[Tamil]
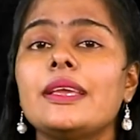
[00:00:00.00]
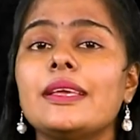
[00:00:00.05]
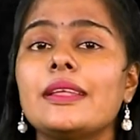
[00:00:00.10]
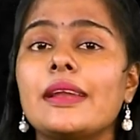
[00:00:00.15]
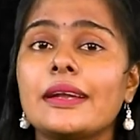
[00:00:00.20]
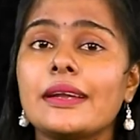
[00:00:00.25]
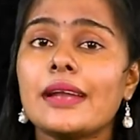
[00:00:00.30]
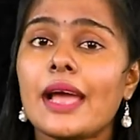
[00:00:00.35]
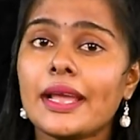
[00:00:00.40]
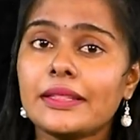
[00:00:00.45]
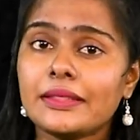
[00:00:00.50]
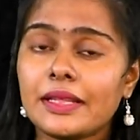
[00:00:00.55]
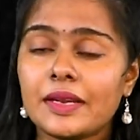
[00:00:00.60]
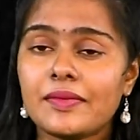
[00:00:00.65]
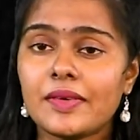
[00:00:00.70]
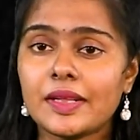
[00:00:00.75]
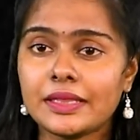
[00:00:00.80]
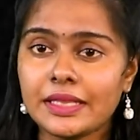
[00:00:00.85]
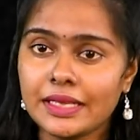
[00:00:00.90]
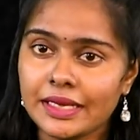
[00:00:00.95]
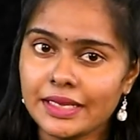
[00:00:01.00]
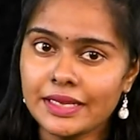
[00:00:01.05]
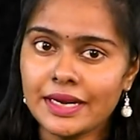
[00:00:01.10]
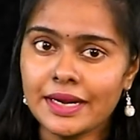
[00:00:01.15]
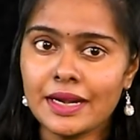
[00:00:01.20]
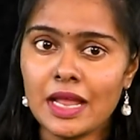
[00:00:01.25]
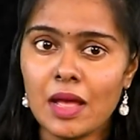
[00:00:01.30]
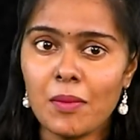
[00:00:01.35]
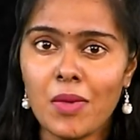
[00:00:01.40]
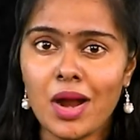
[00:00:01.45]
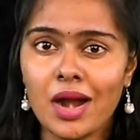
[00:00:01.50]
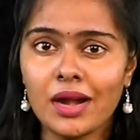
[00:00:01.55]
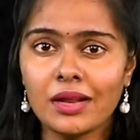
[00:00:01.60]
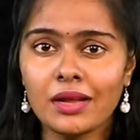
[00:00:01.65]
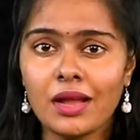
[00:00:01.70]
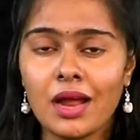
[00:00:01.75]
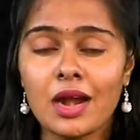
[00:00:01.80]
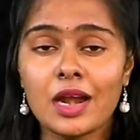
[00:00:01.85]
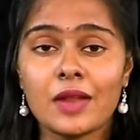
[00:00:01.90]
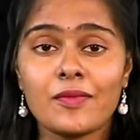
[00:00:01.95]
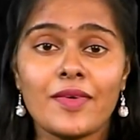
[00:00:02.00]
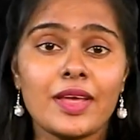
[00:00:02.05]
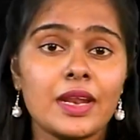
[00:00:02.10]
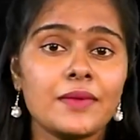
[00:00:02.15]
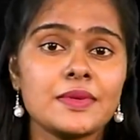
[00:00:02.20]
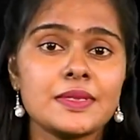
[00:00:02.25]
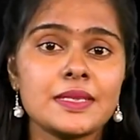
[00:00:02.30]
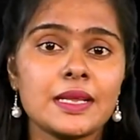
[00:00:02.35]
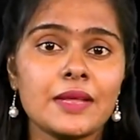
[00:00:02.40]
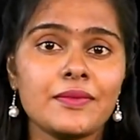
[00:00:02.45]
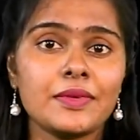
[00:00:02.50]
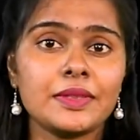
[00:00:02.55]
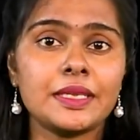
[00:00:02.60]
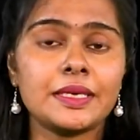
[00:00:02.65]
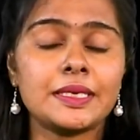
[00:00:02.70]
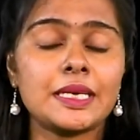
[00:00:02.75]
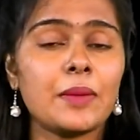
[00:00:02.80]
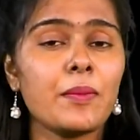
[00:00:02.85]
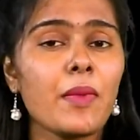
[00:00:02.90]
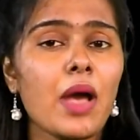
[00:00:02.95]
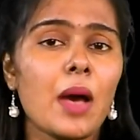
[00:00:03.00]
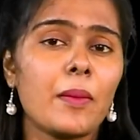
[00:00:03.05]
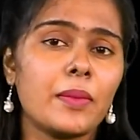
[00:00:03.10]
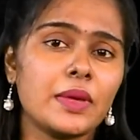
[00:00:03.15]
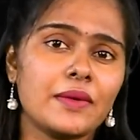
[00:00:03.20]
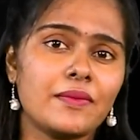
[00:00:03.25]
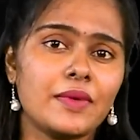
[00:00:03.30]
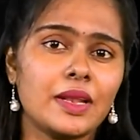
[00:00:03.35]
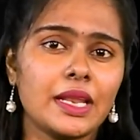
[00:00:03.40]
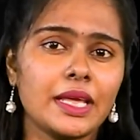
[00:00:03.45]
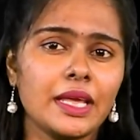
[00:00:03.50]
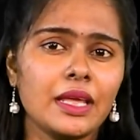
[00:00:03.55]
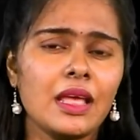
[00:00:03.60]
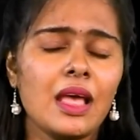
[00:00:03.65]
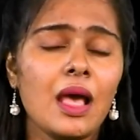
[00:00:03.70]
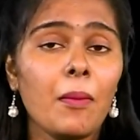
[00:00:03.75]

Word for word: இரண்டாயிரத்தி இருபத்தி இரண்டாம் ஆண்டுக்கான வரவு செலவு திட்டம் அமையவில்லை